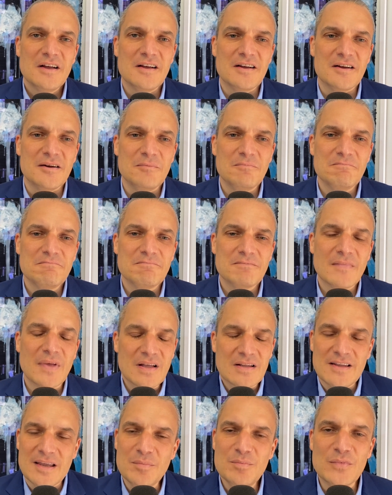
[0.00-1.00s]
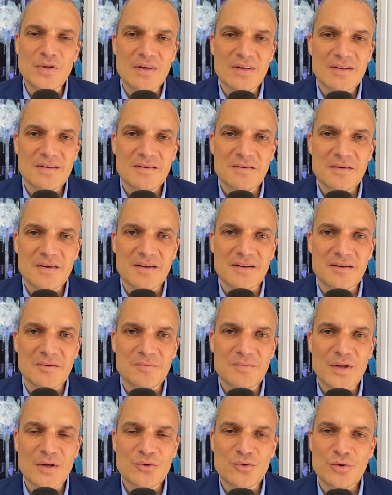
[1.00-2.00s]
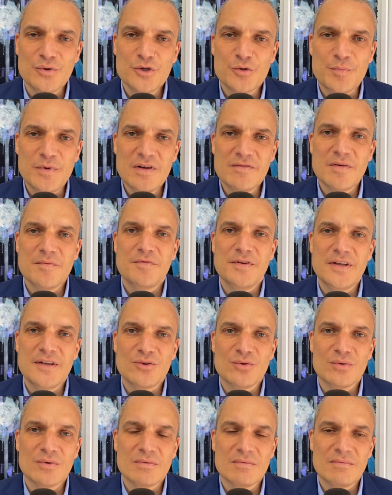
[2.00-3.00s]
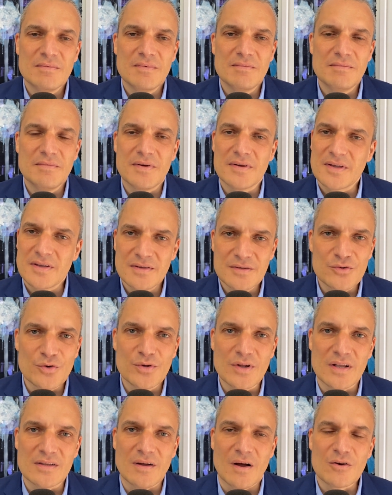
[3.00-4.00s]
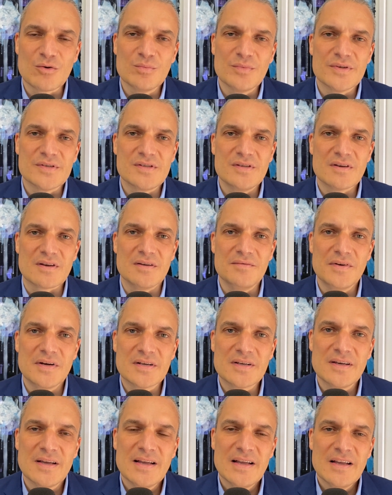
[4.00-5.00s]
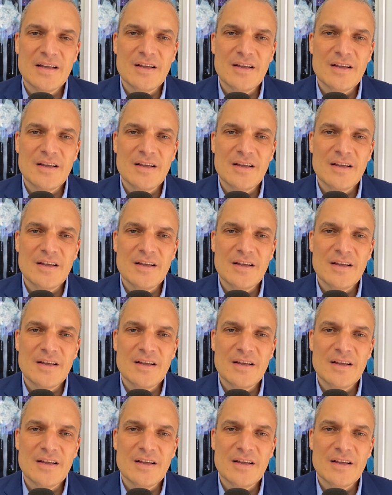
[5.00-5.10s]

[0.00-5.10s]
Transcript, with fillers: Ähm, neben der ähm, tollen Spielverpflichtung ging es heute auch darum, dass die Rewag